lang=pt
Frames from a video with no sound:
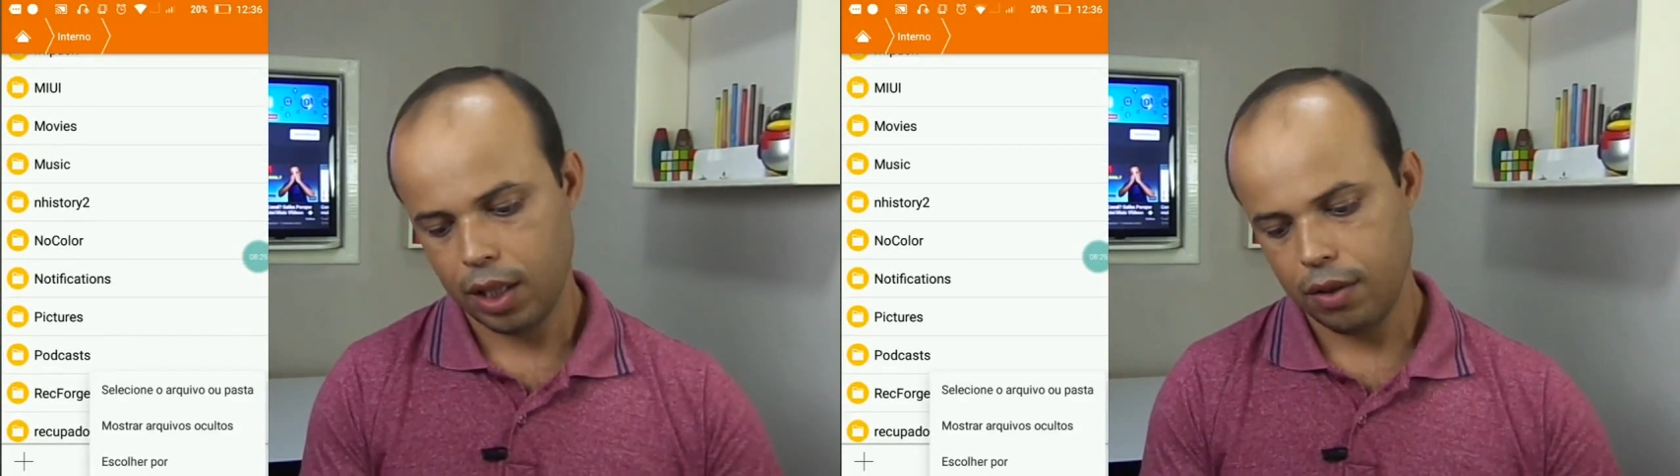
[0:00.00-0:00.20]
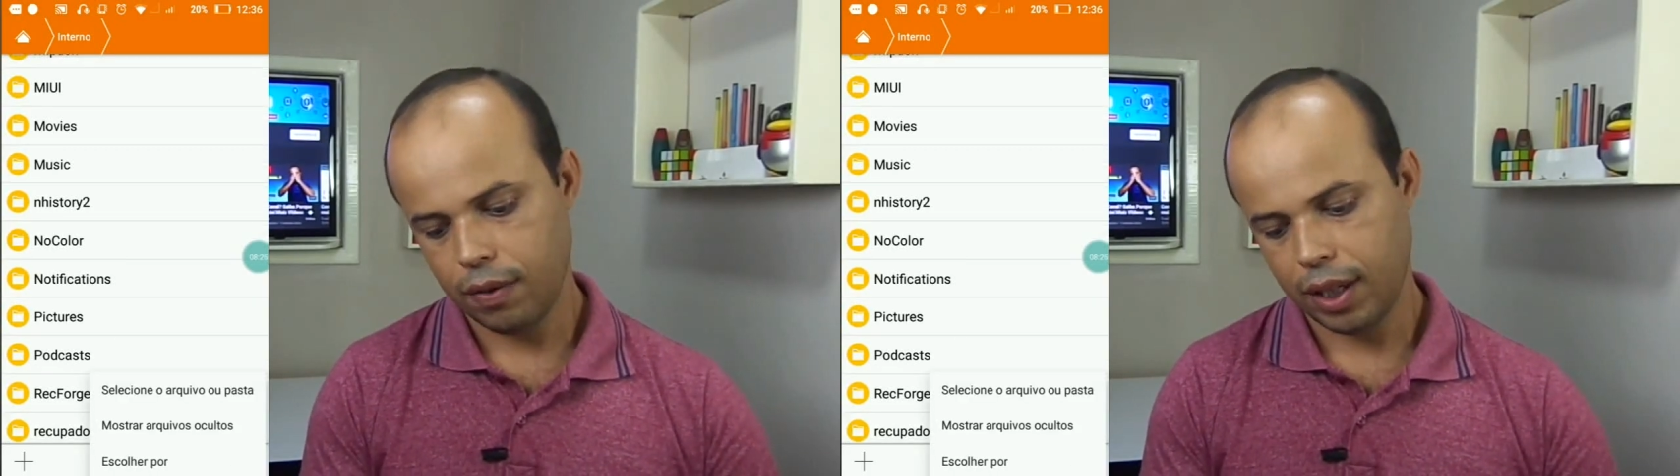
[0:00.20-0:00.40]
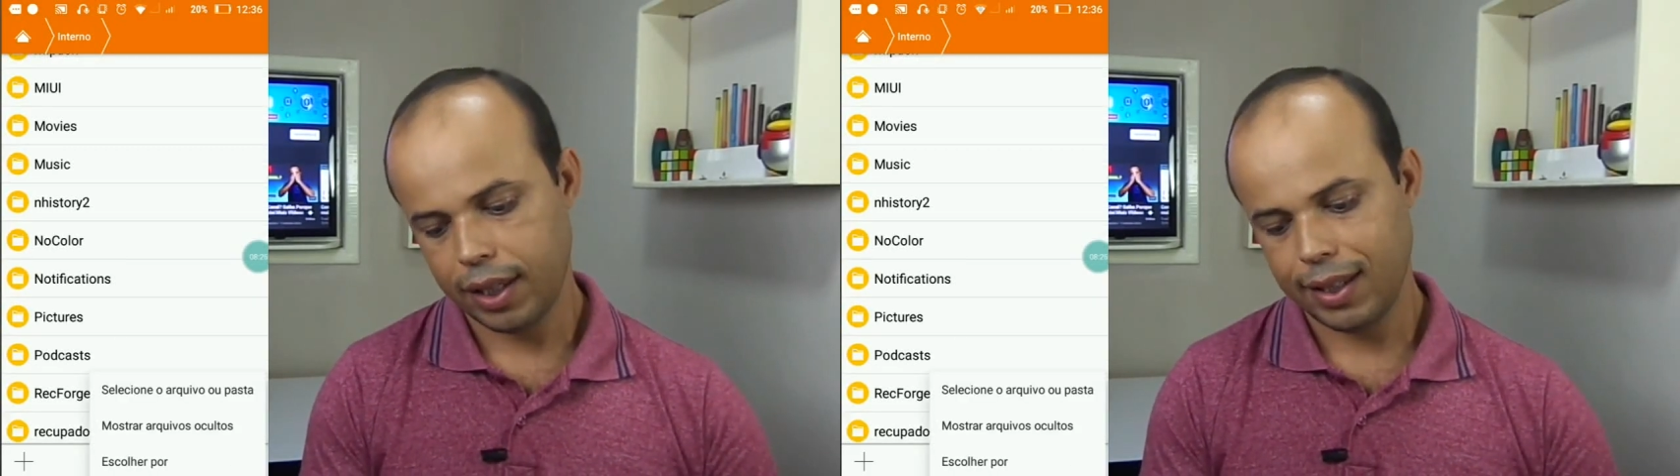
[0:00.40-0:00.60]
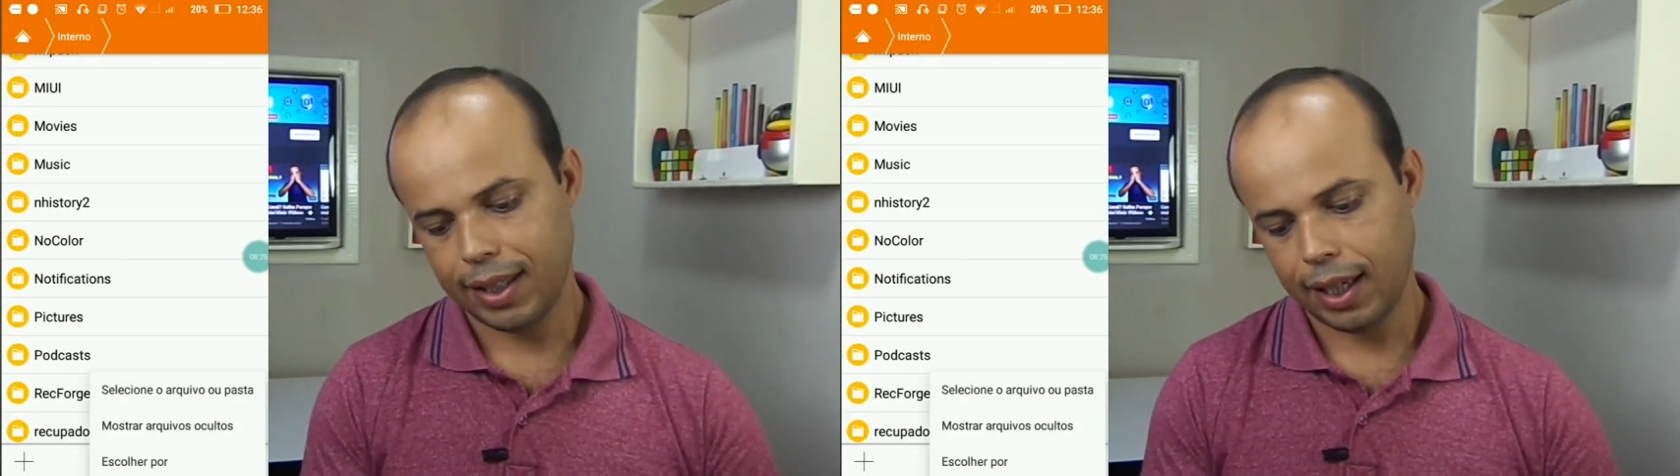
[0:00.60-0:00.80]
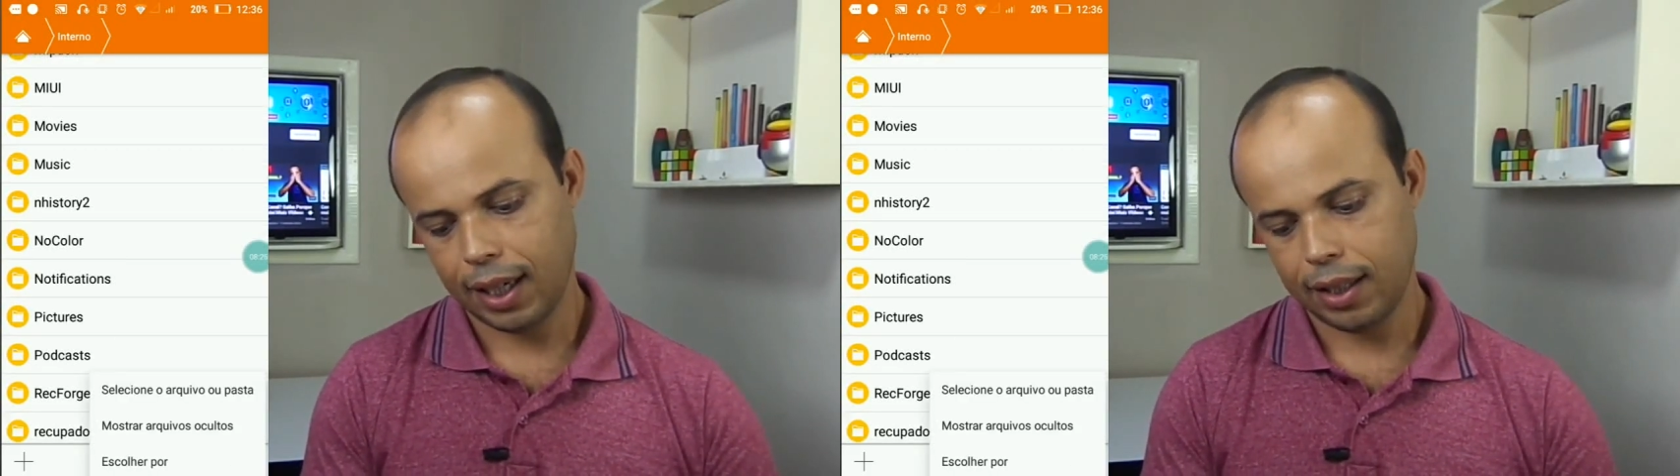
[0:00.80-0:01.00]
e vai
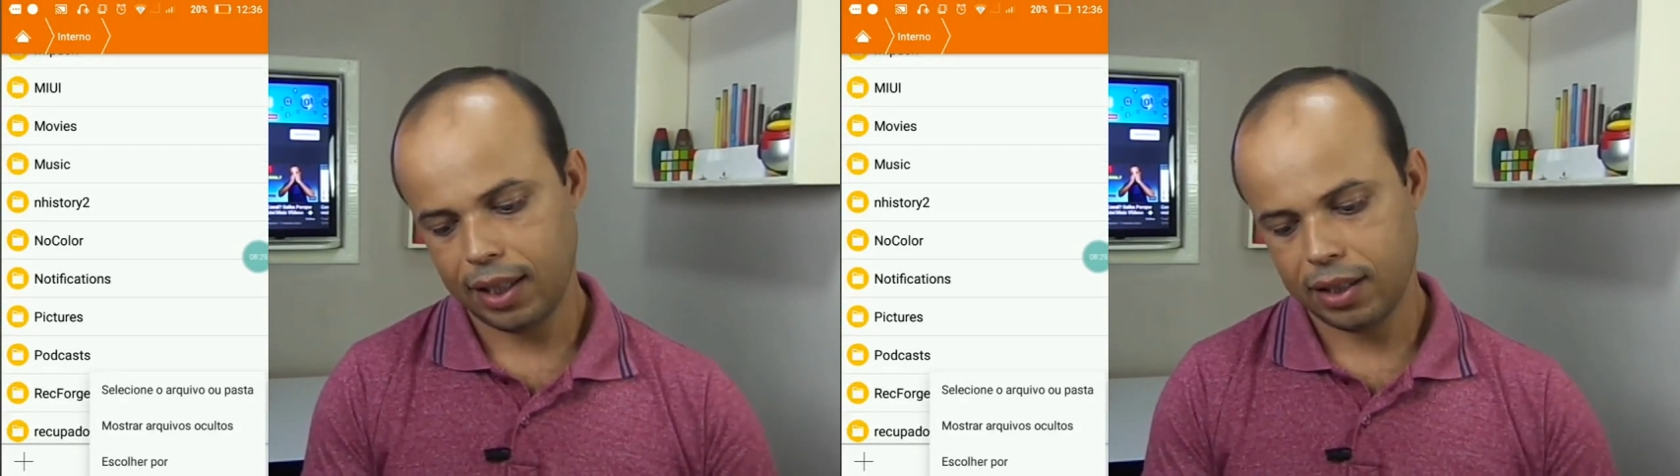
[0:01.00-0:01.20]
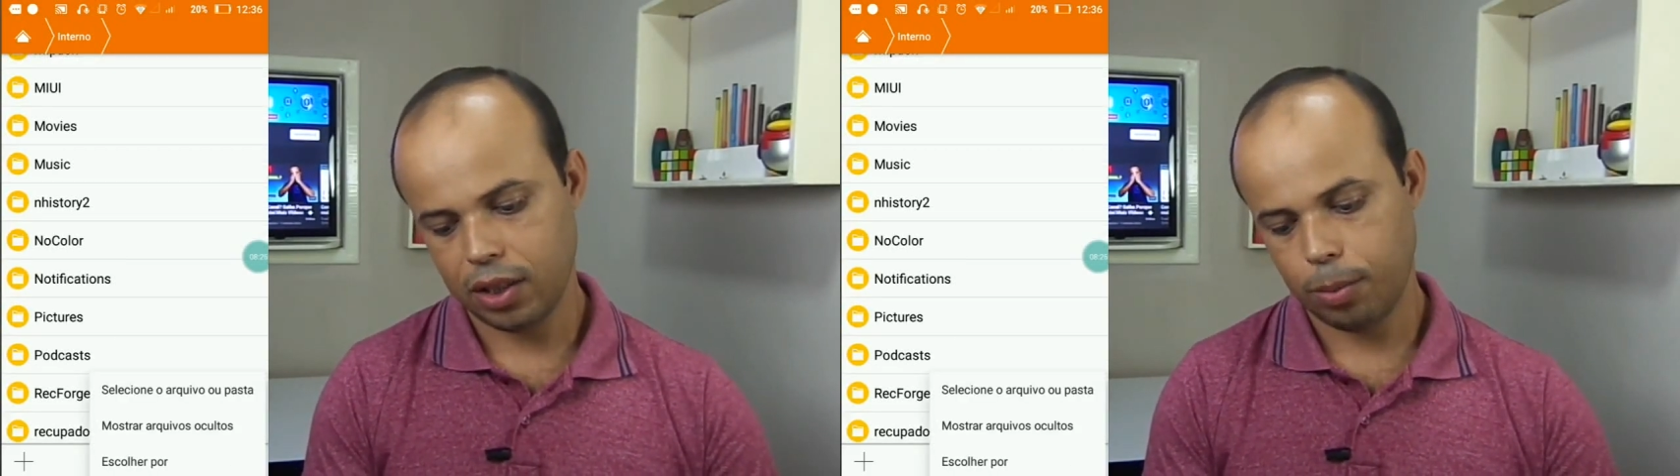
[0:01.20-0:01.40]
clicar nesta